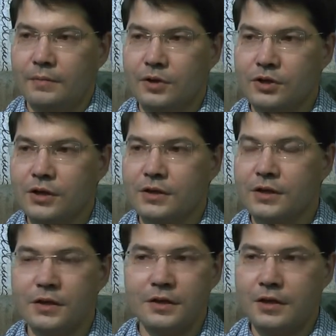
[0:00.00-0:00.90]
Не,
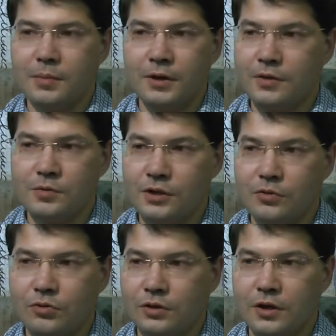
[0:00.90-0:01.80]
не, необходимость
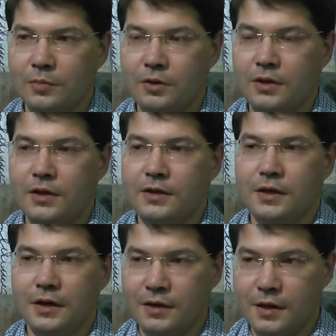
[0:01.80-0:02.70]
закона не отпадает
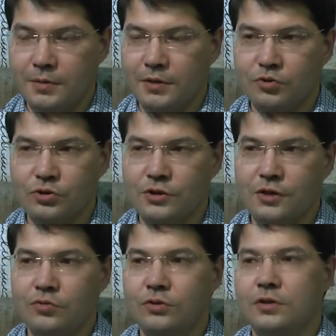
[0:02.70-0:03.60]
никогда, потому что
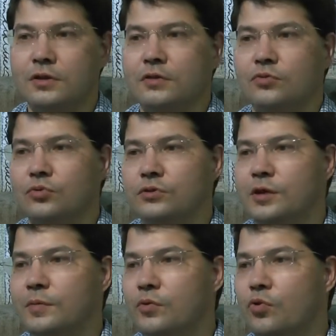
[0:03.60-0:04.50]
закон это то
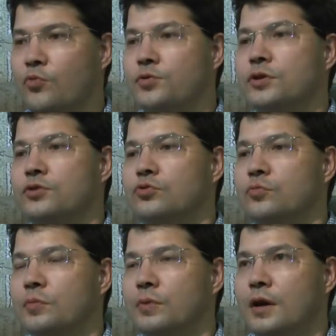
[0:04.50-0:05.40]
самое общее, что
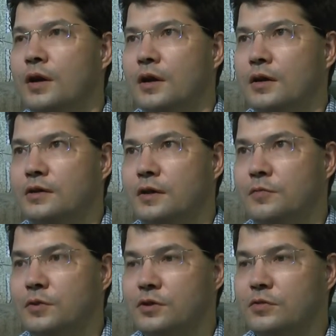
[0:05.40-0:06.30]
мы
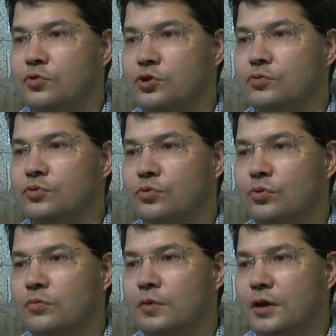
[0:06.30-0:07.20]
совместно можем с друг
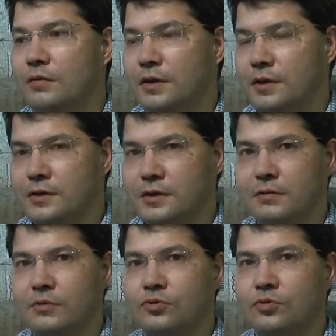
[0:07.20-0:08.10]
другом договориться.
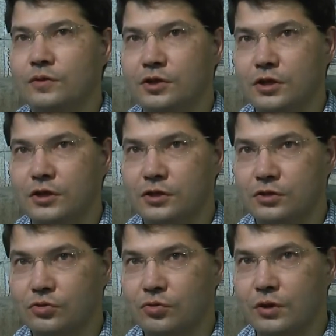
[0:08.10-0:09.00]
Дело в том, что, видишь,
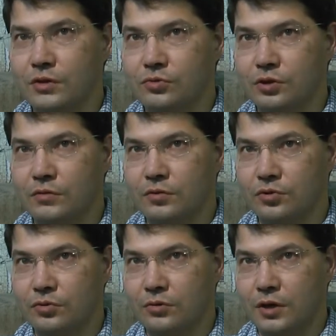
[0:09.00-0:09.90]
я сколько раз уже говорю,
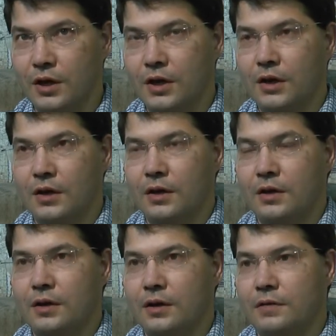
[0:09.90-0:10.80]
что
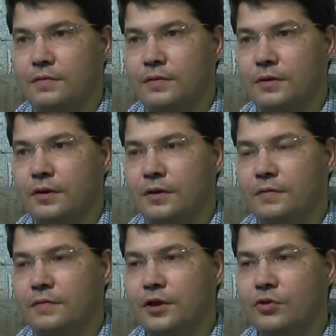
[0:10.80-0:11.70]
э, э,
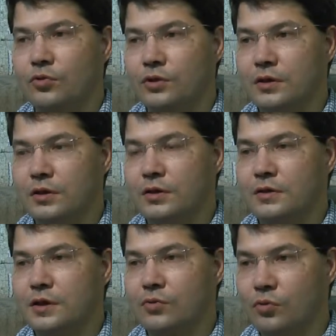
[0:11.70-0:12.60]
в регионе
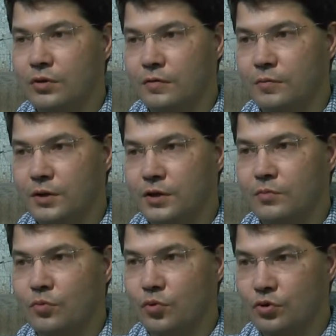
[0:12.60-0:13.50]
законов мы не
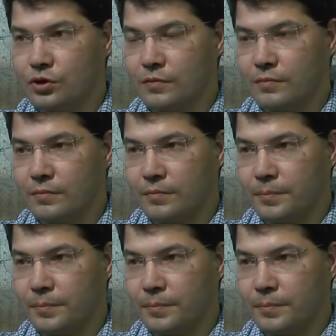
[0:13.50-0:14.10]
можем